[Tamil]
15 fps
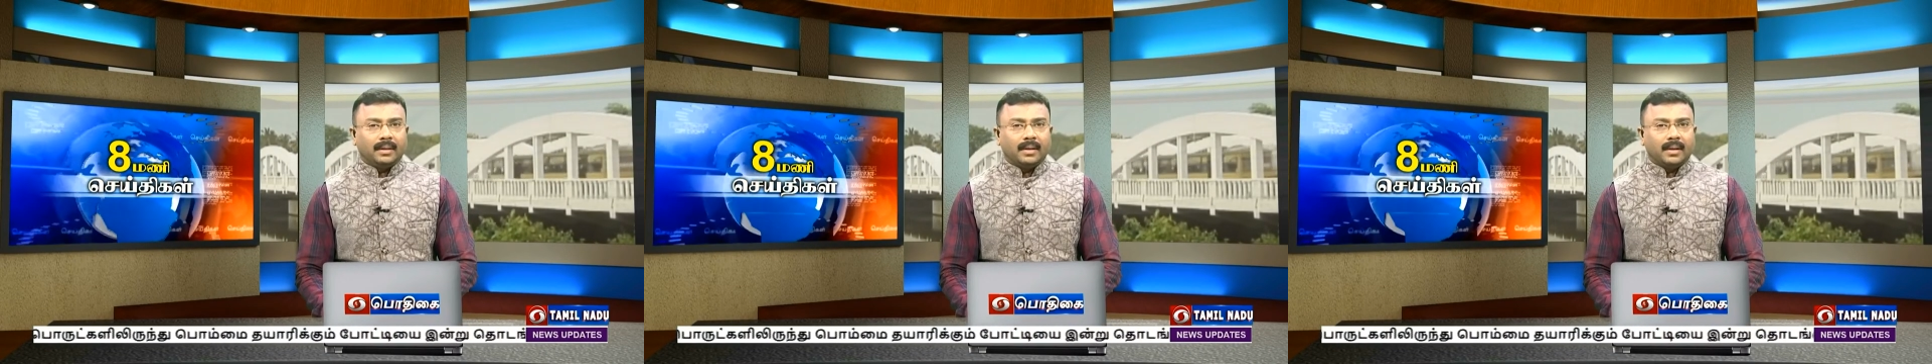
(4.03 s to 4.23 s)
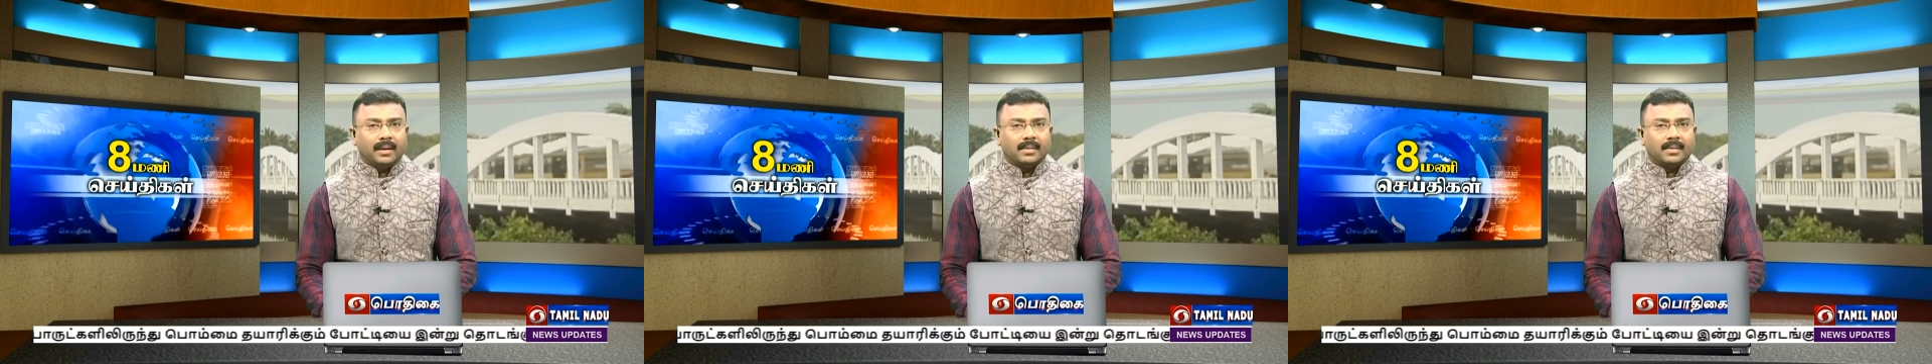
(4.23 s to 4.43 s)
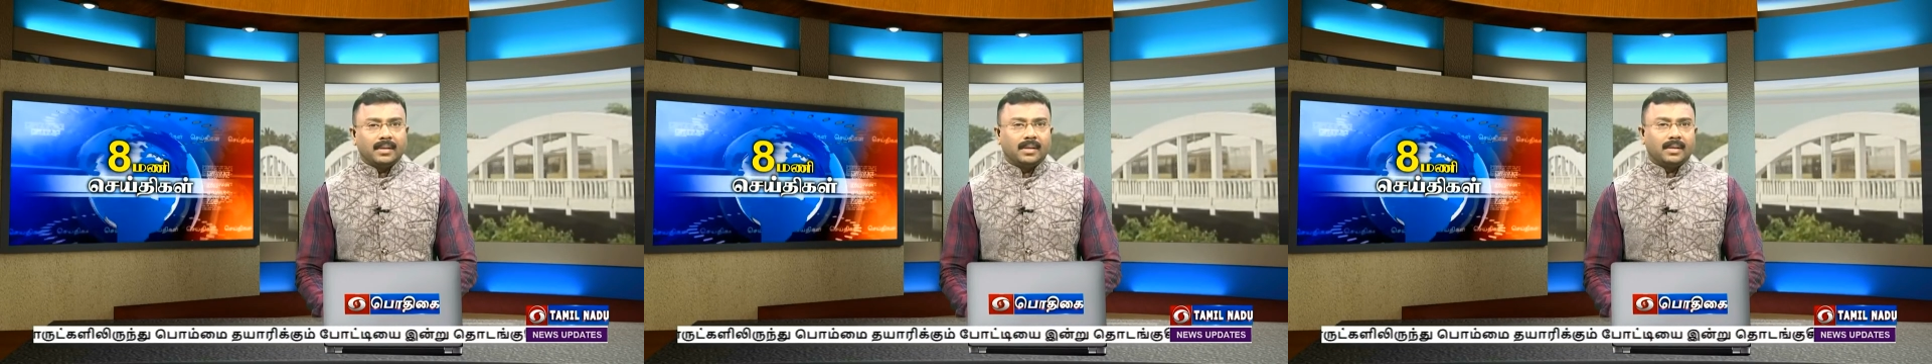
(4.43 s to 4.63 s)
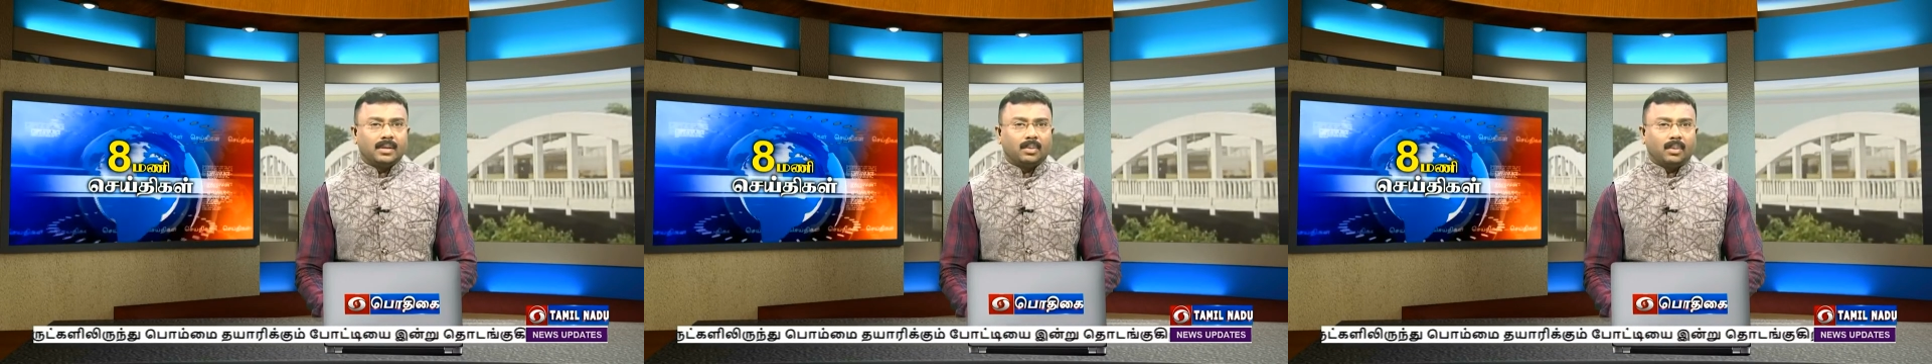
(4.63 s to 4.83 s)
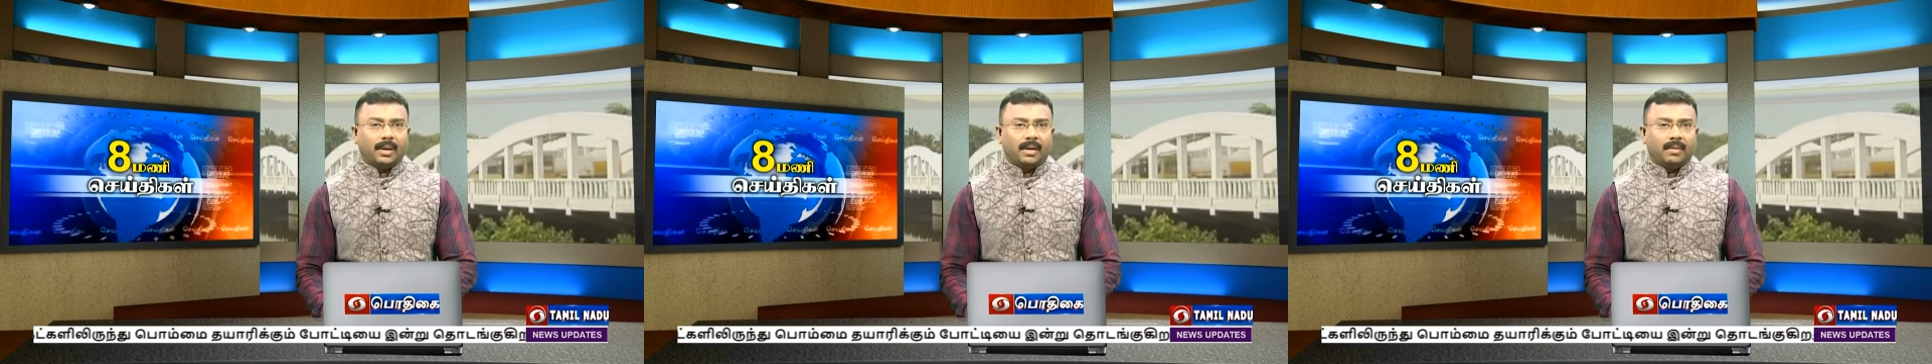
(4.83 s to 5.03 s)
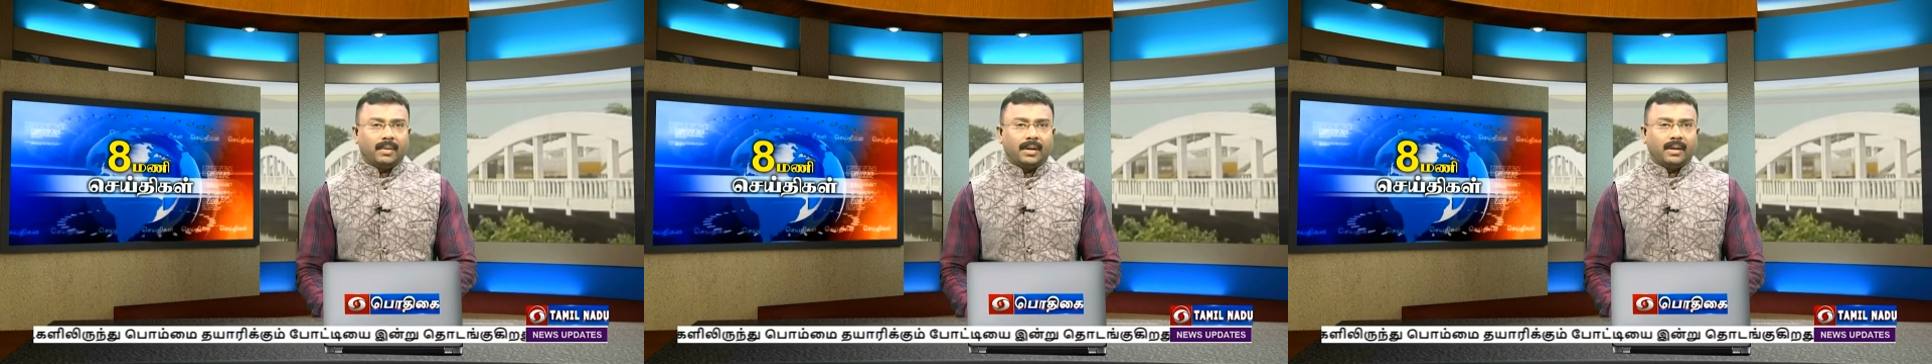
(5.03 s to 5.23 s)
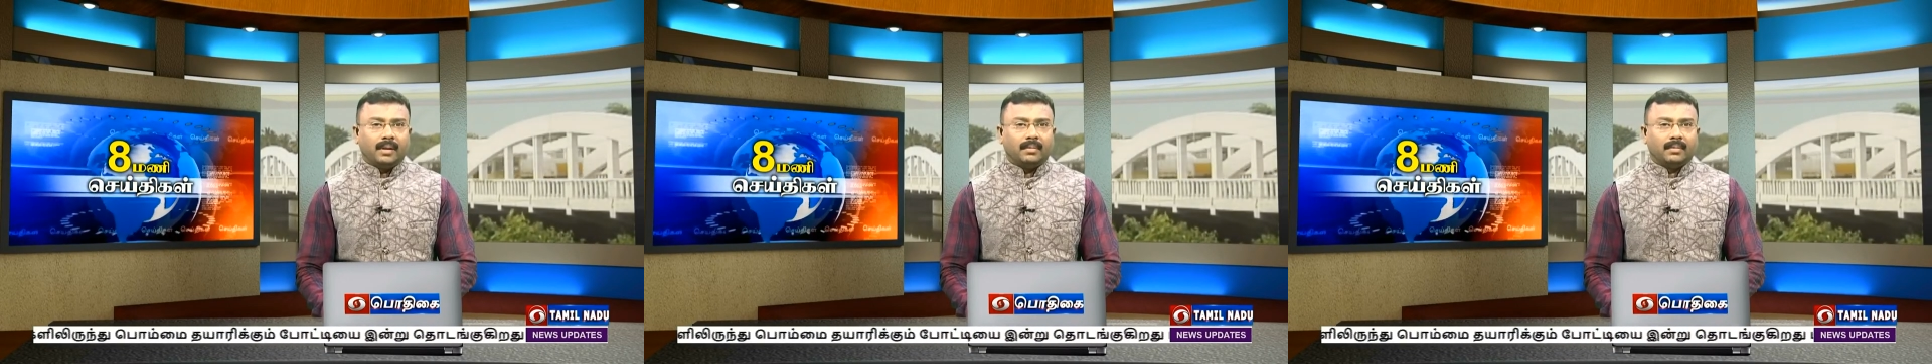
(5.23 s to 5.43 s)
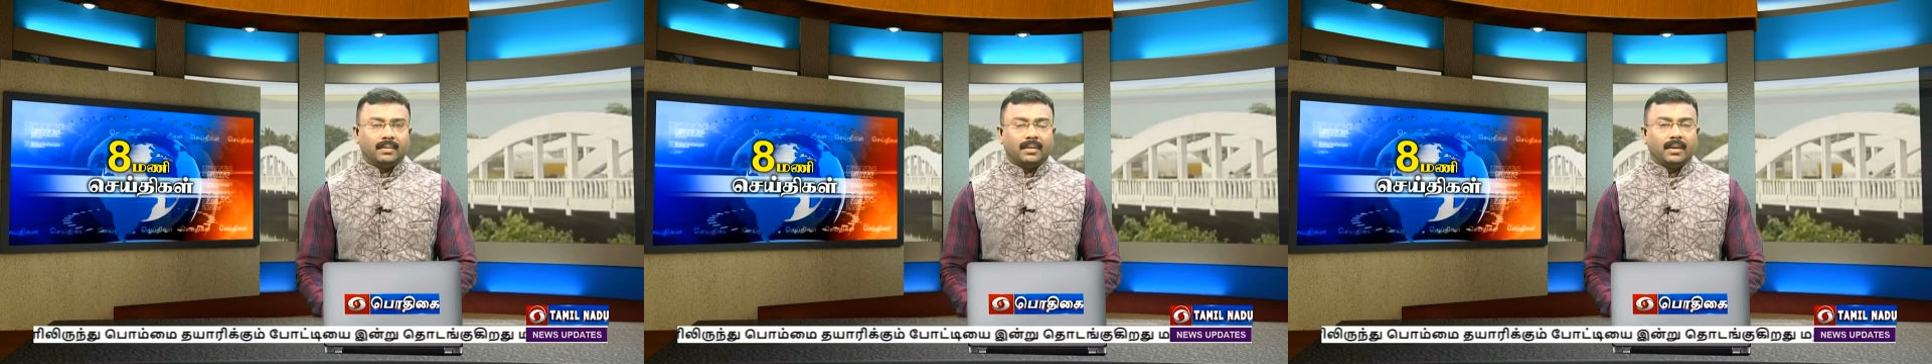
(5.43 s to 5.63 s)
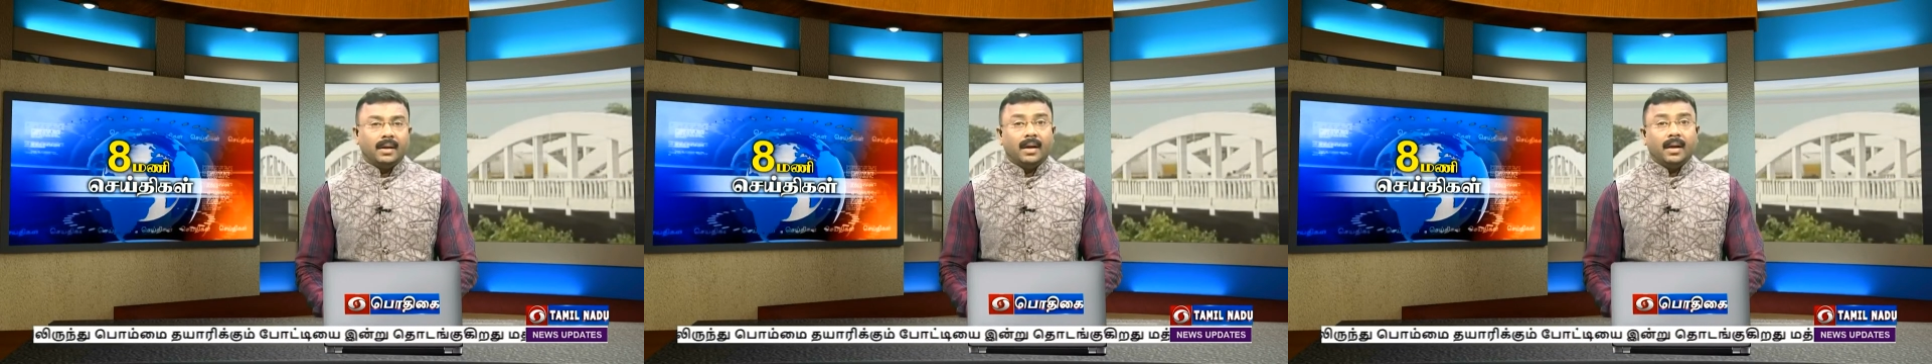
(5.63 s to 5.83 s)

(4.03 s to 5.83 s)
மத்திய அரசு இன்று தொடங்கி வைக்கிறது